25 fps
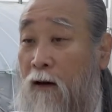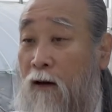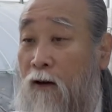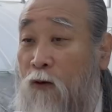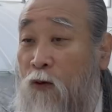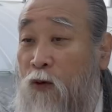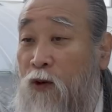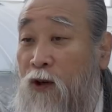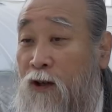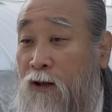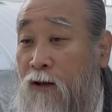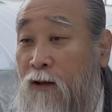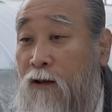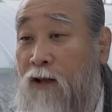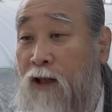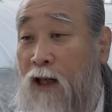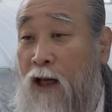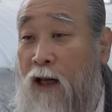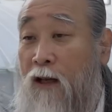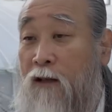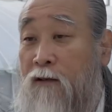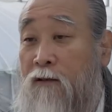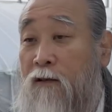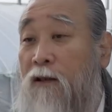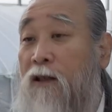우리는
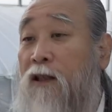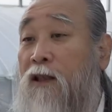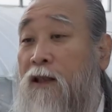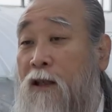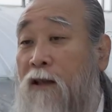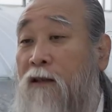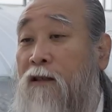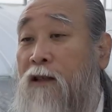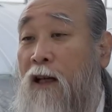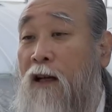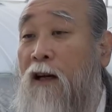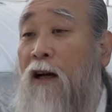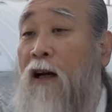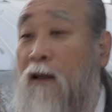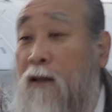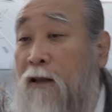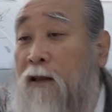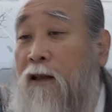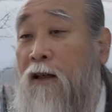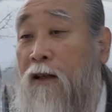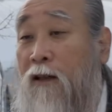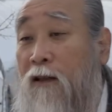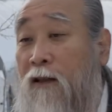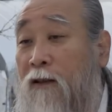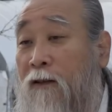그렇게 해서 인생을 살아가는
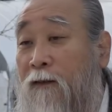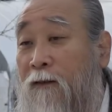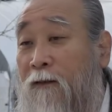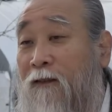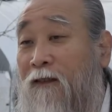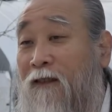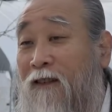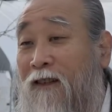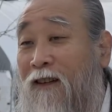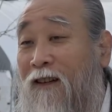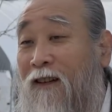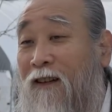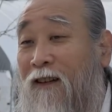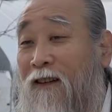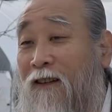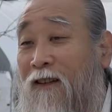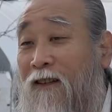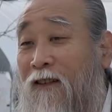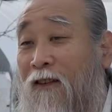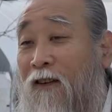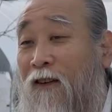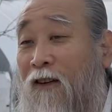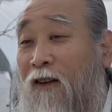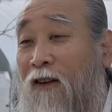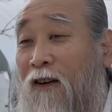거예요.
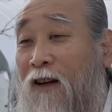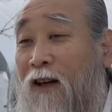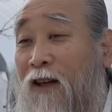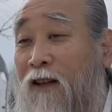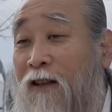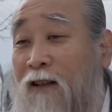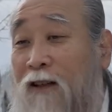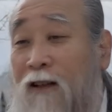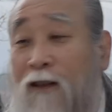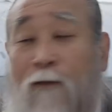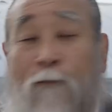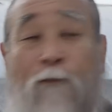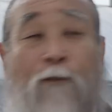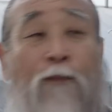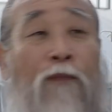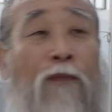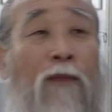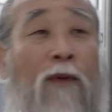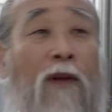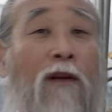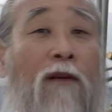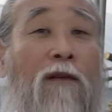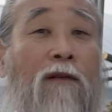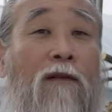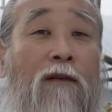어, 그러니까
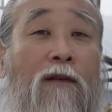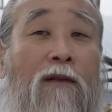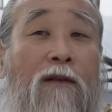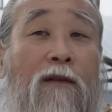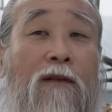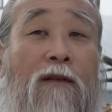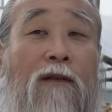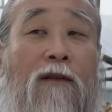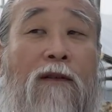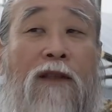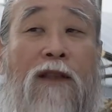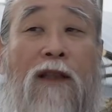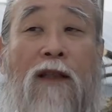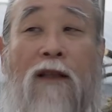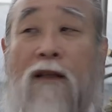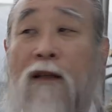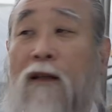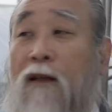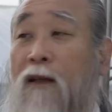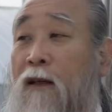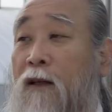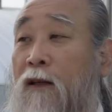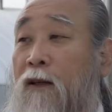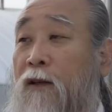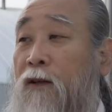그 이제
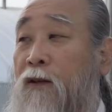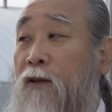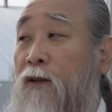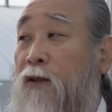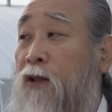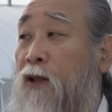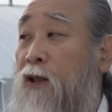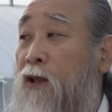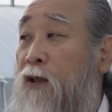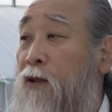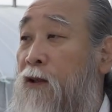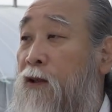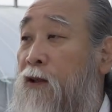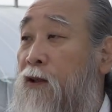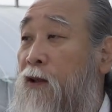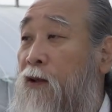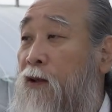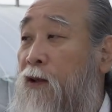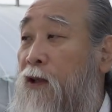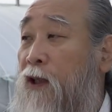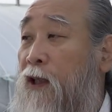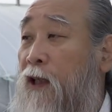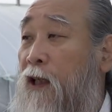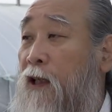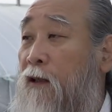
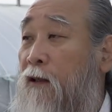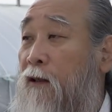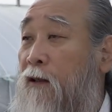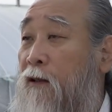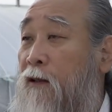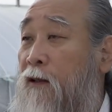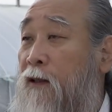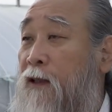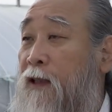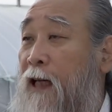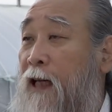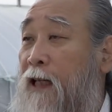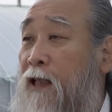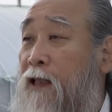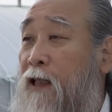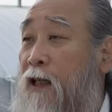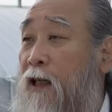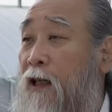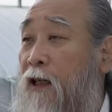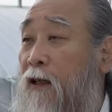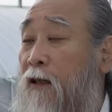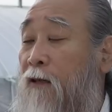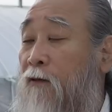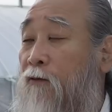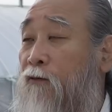신격이라는 그
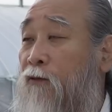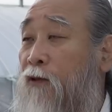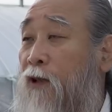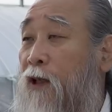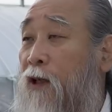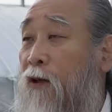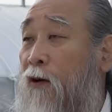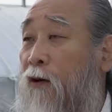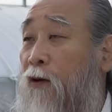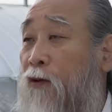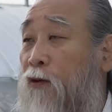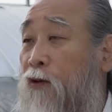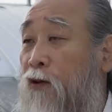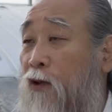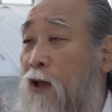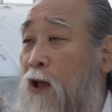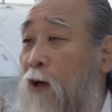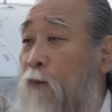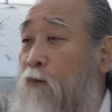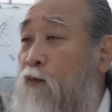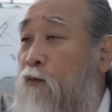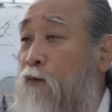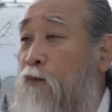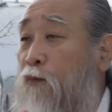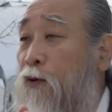자체를 우리가
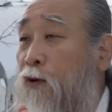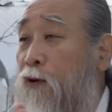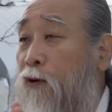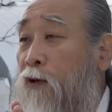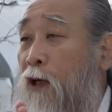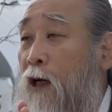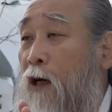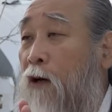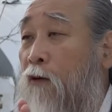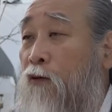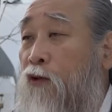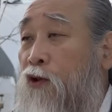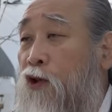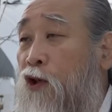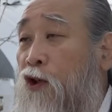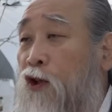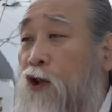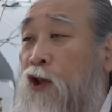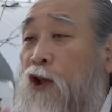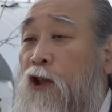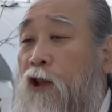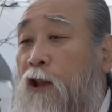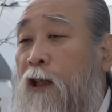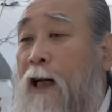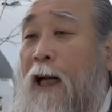어떻게 분별을 하고
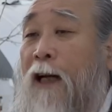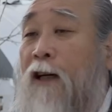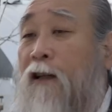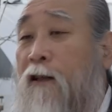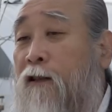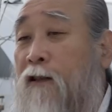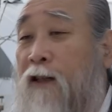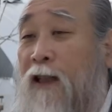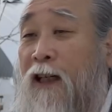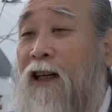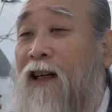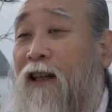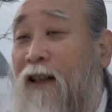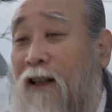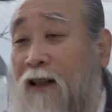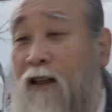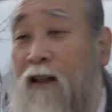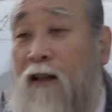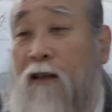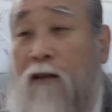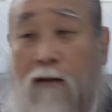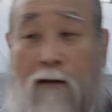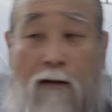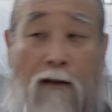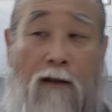정리를 할 거냐
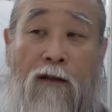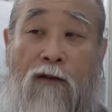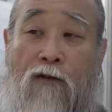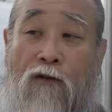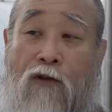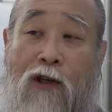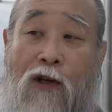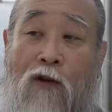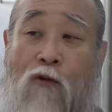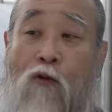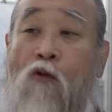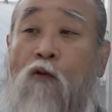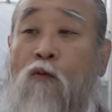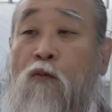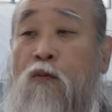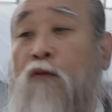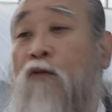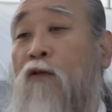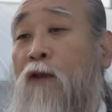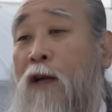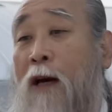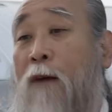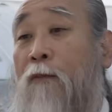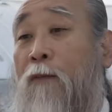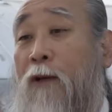이런 걸 우리가
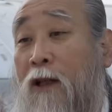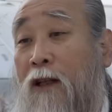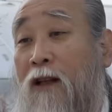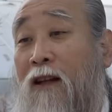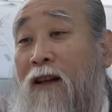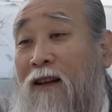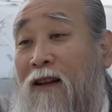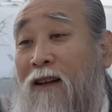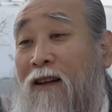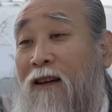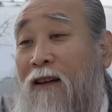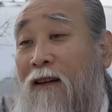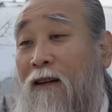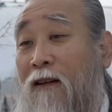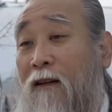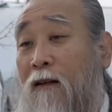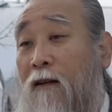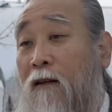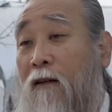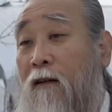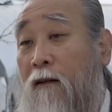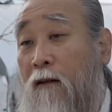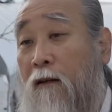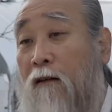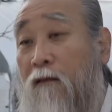공부를 하면 돼.
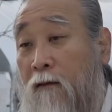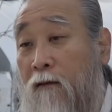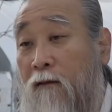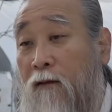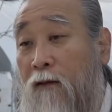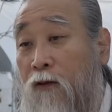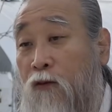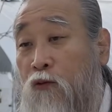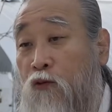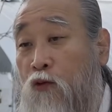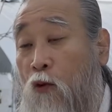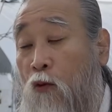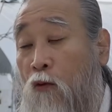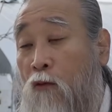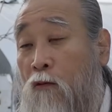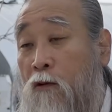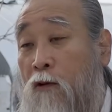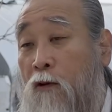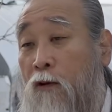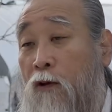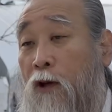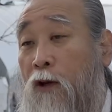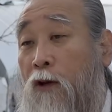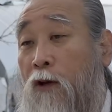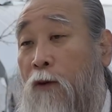좋은
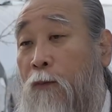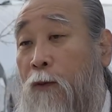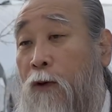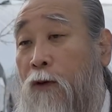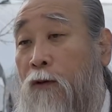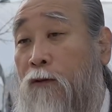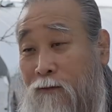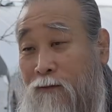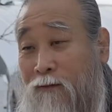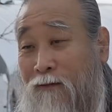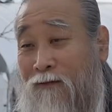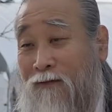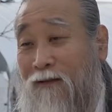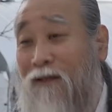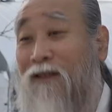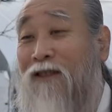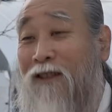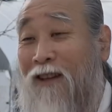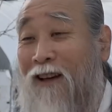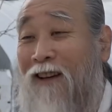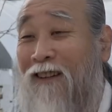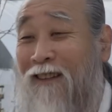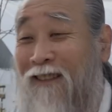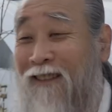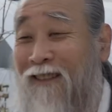거란 말이고,
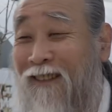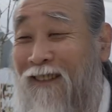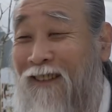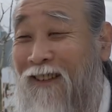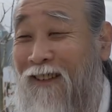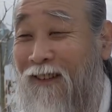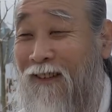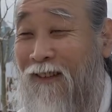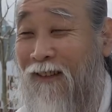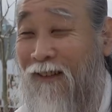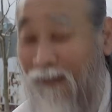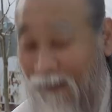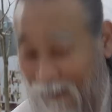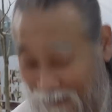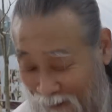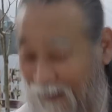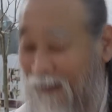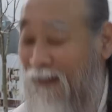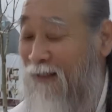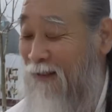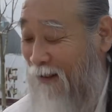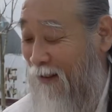그제? 네, 어.